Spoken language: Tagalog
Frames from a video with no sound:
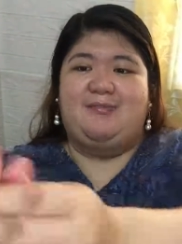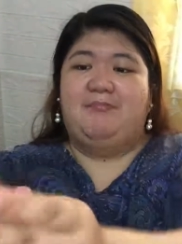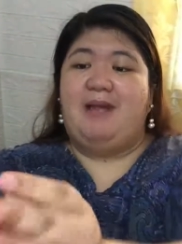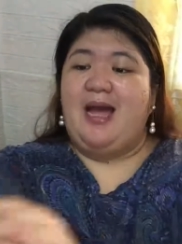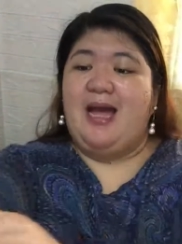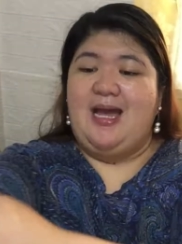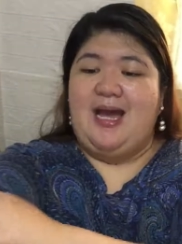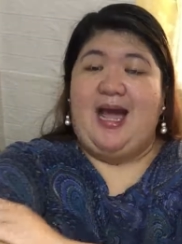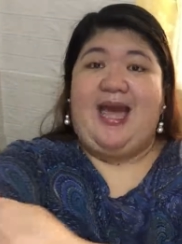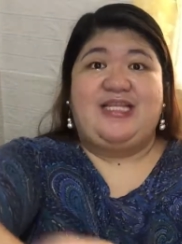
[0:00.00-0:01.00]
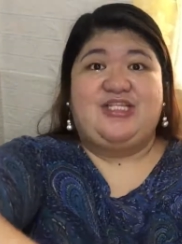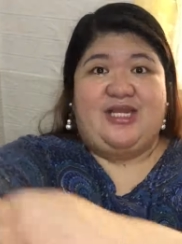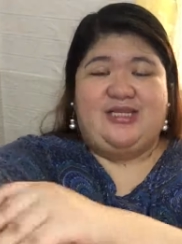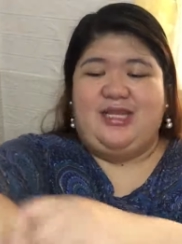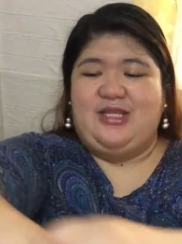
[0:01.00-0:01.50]

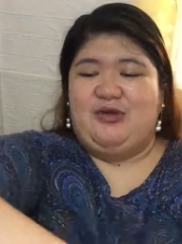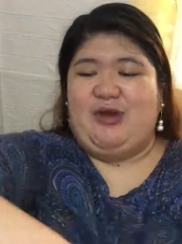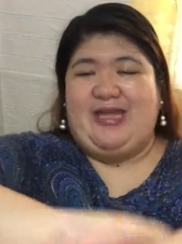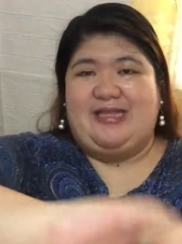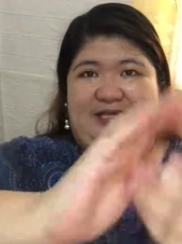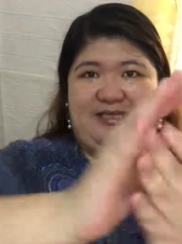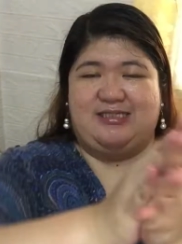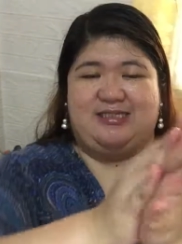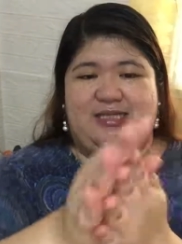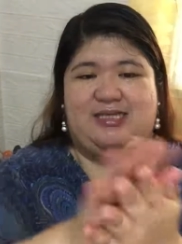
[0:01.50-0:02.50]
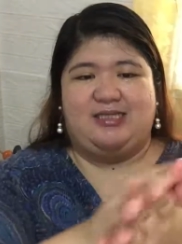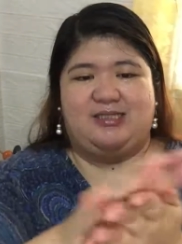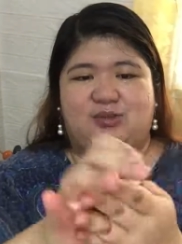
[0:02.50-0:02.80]
ma-hydrate din yung ating skin.